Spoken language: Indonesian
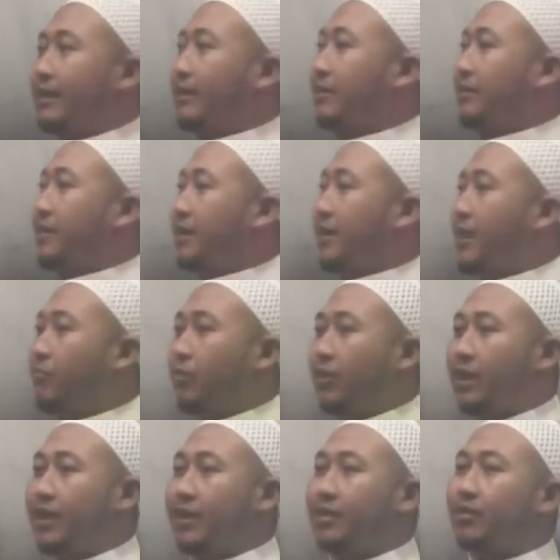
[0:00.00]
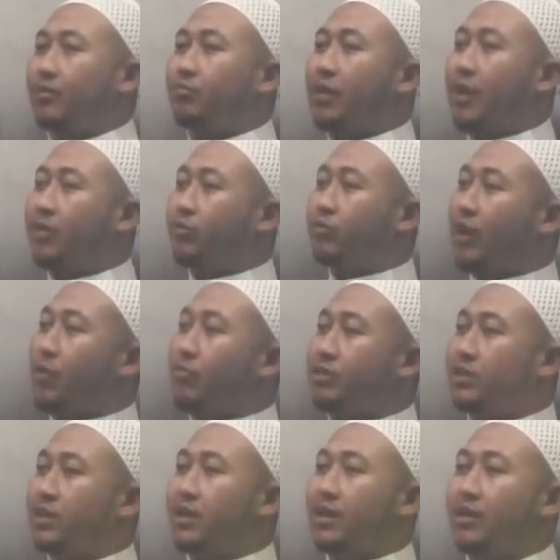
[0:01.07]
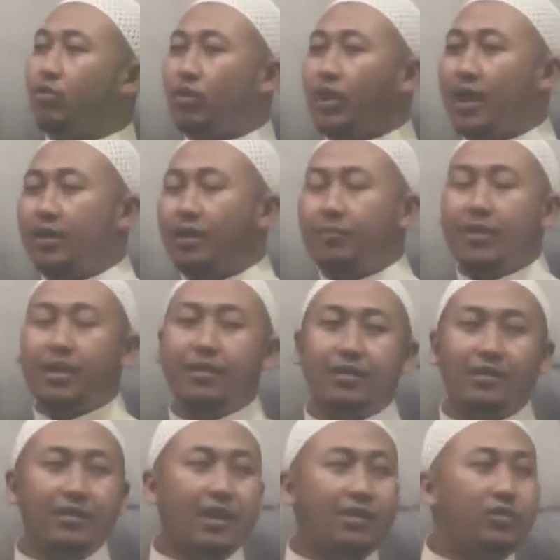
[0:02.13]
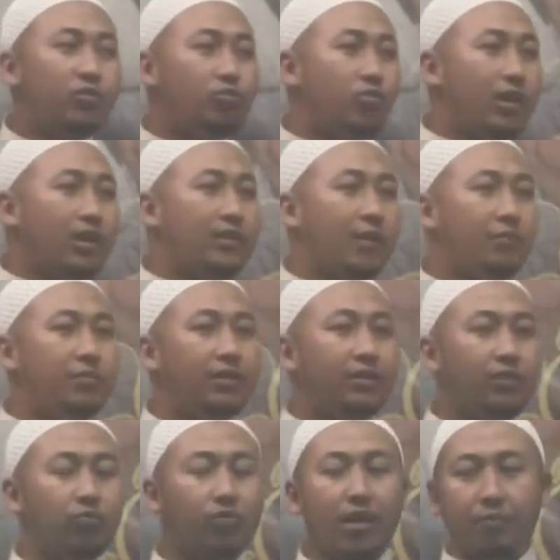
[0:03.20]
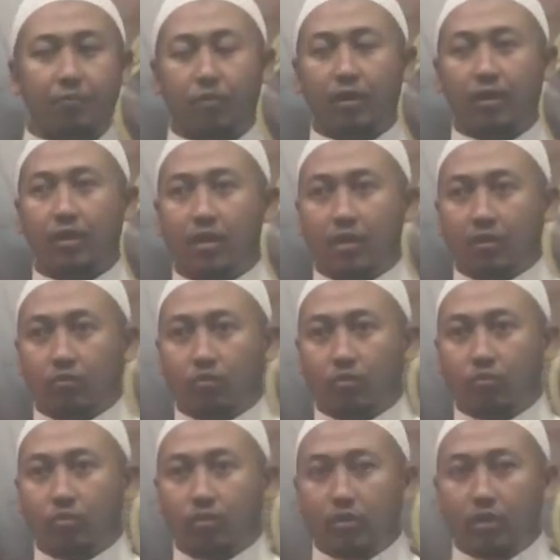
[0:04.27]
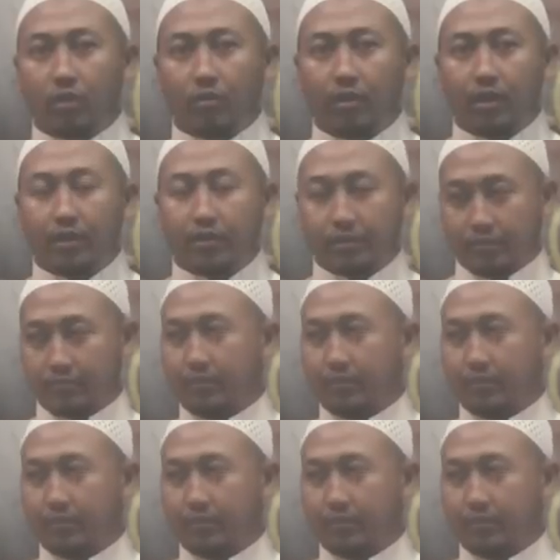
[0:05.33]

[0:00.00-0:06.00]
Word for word: Ketiga boleh terawih se rakaat apa? Yang kedua takbir kedua boleh kul huwallahu ahad.